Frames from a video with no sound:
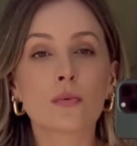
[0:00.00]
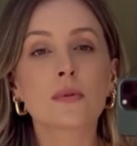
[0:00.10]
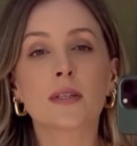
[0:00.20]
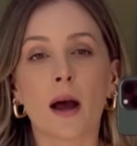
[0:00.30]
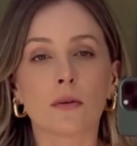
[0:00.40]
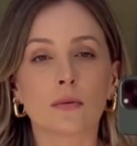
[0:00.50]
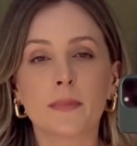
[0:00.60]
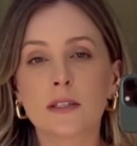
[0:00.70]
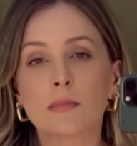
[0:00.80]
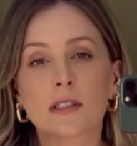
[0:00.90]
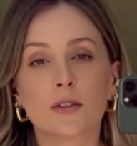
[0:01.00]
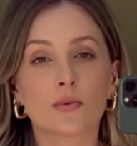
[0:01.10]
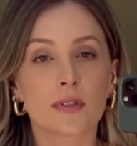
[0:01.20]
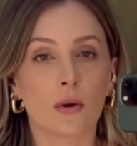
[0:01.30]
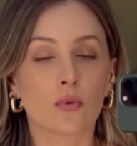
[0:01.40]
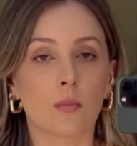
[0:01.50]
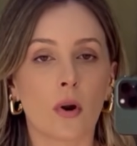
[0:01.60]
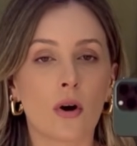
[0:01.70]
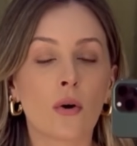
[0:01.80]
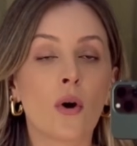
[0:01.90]
um salto, mesmo que seja um salto
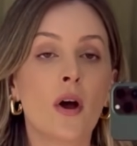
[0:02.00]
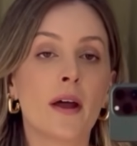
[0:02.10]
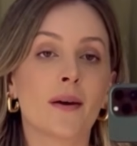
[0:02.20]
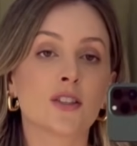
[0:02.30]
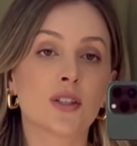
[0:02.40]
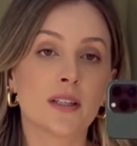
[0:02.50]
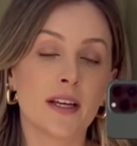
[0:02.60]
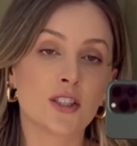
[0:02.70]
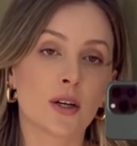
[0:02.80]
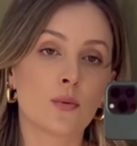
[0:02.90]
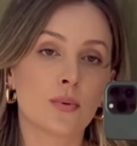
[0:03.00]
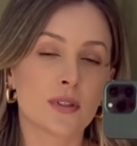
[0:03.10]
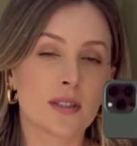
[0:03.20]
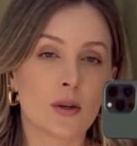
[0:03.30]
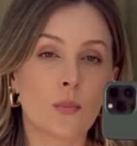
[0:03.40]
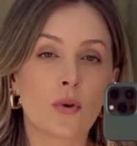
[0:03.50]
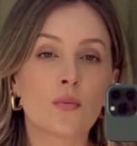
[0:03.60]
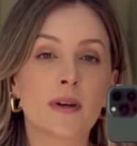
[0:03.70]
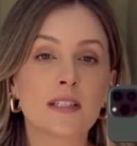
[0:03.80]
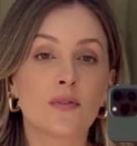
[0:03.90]
bloco, acho que deixa a composição um pouco
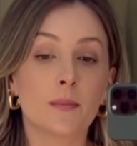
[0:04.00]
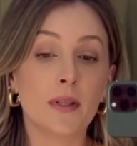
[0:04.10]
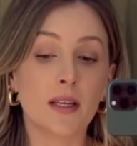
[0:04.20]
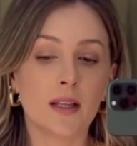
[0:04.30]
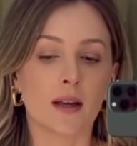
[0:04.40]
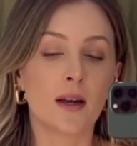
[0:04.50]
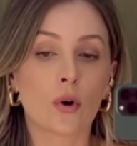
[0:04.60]
mais feminina.